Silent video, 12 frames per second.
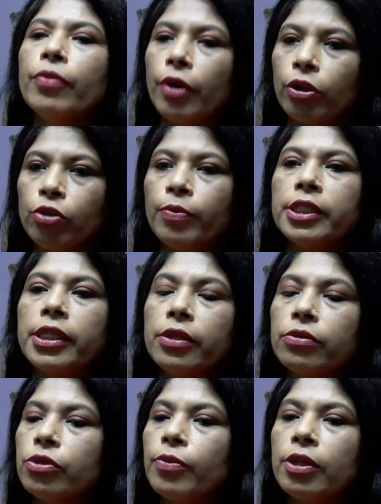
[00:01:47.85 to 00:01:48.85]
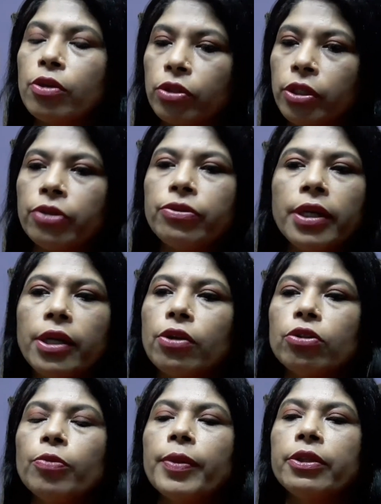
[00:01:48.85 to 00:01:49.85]
রক্ত মাসিকের সময় জরায়ু থেকে
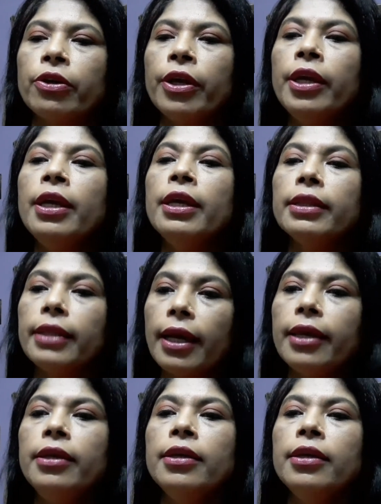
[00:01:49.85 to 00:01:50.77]
রক্তপাত হয় তাই